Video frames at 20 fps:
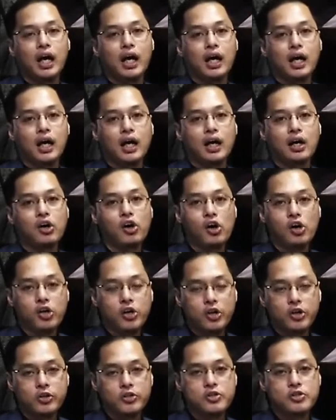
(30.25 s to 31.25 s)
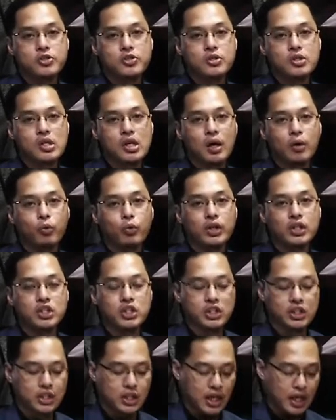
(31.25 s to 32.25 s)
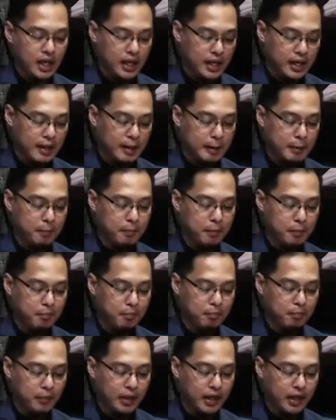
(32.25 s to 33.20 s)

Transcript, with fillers: uh, August, which uh,